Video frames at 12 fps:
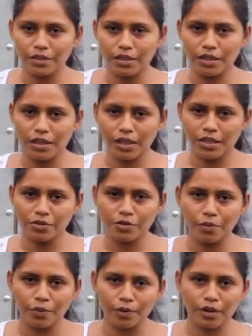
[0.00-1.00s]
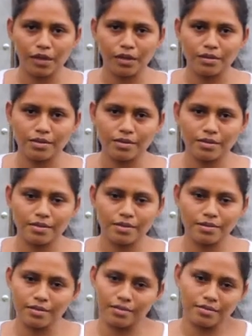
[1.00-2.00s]
ingresos porque
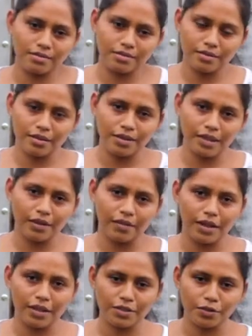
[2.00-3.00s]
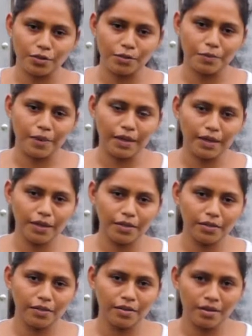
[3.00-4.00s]
trabaja solo mi
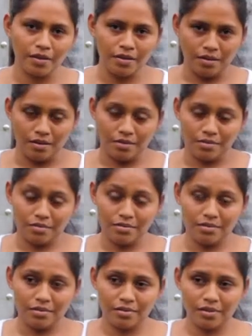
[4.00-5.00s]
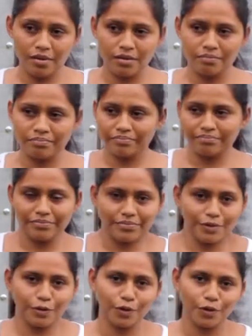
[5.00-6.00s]
marido y
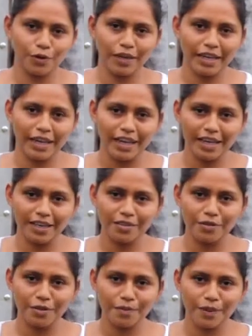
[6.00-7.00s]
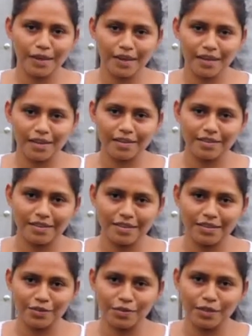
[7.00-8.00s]
con lo que gana solo para
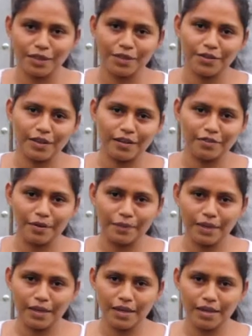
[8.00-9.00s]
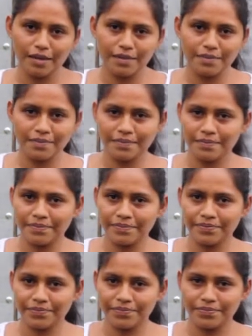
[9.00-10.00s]
el sustento de la familia.
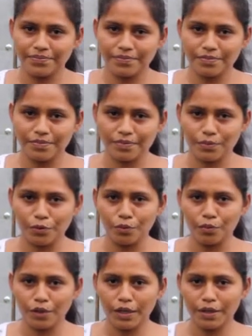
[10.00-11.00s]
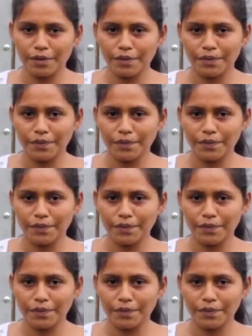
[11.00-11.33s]
Muy bueno.